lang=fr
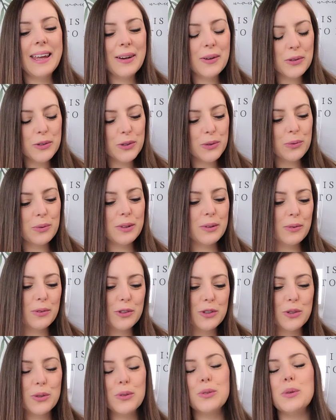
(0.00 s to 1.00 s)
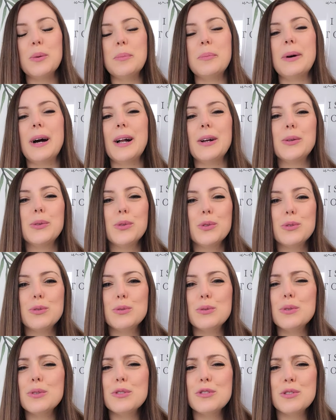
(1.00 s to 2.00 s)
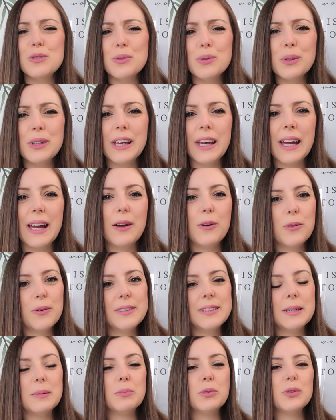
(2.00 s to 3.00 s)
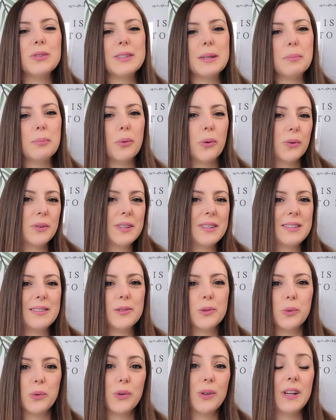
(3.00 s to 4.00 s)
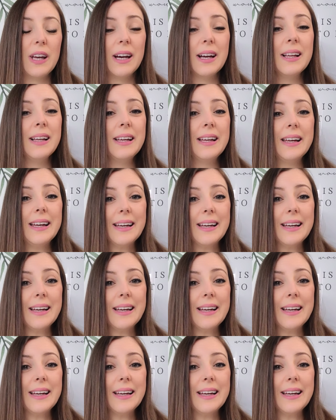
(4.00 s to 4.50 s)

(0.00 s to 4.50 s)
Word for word: et aujourd'hui donc je te parle de ce secret ultime de ces prothésistes ongulaires